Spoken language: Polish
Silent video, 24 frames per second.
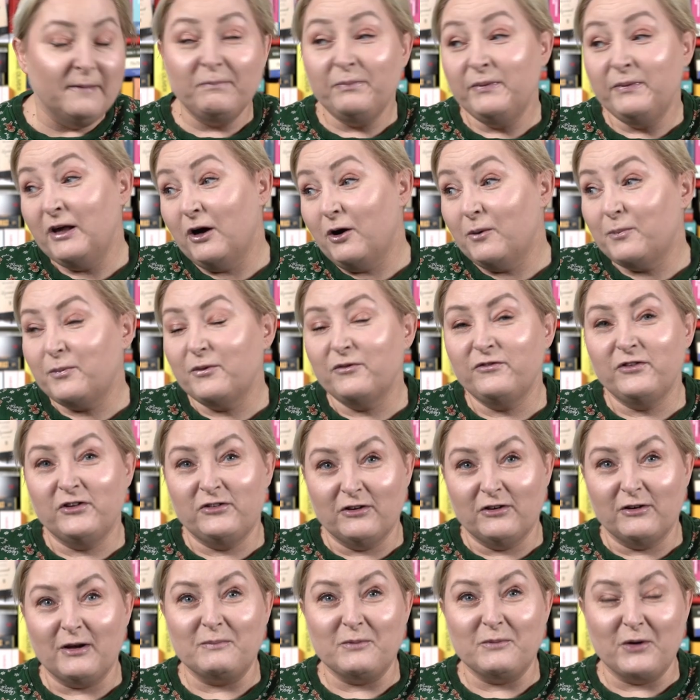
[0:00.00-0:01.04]
Ja
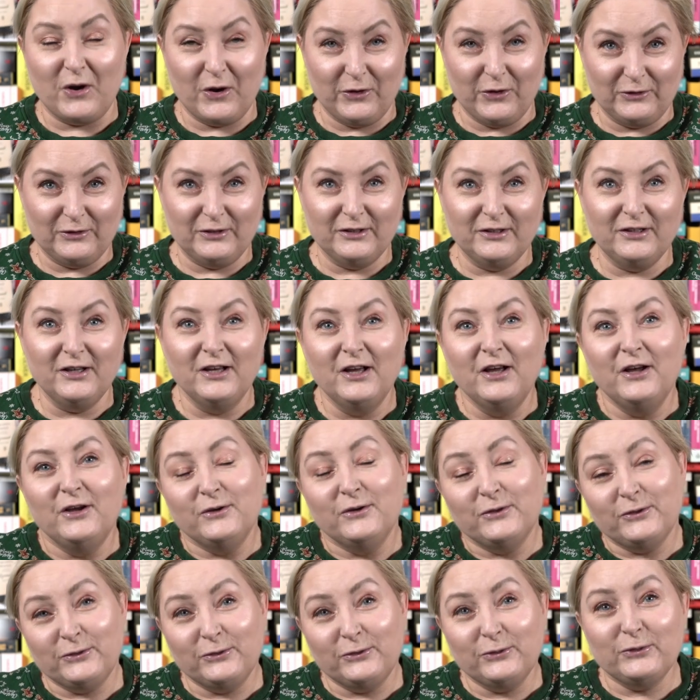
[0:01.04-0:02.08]
opowiedziałam o tych,
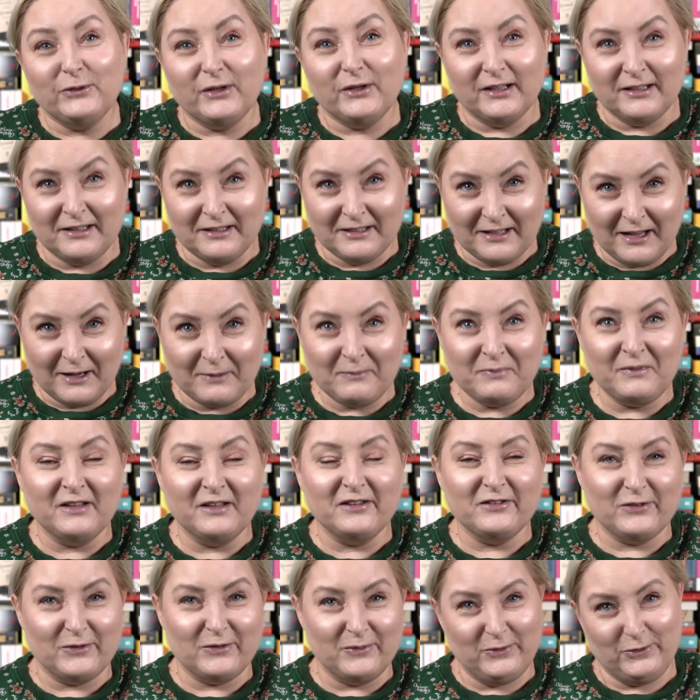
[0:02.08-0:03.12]
które na
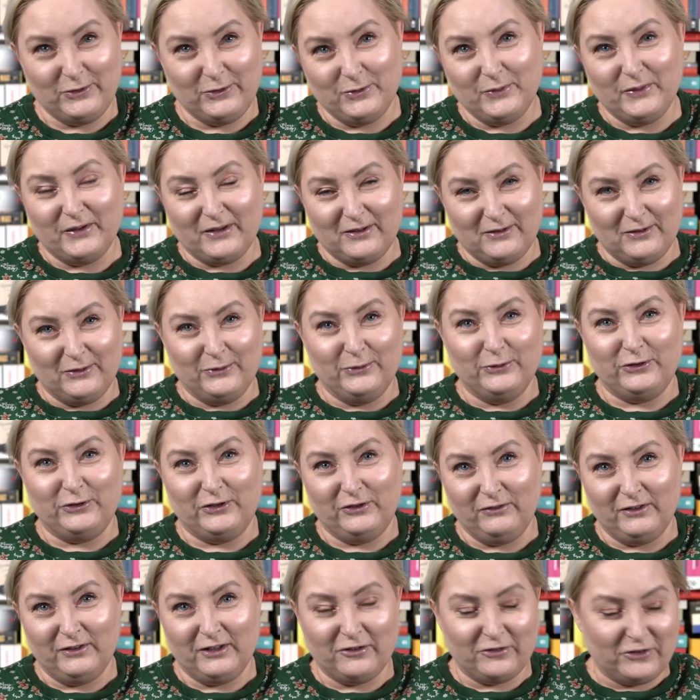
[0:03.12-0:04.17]
mnie zrobiły bardzo
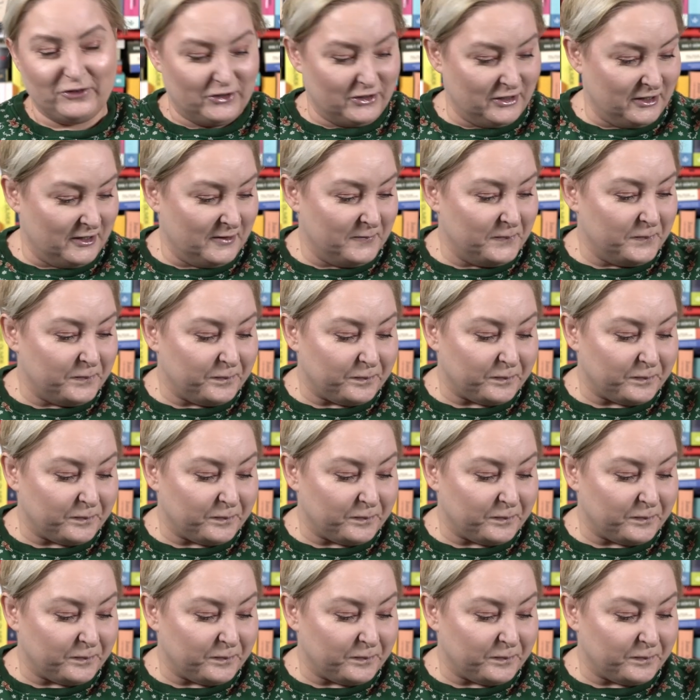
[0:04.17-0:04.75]
duże wrażenie.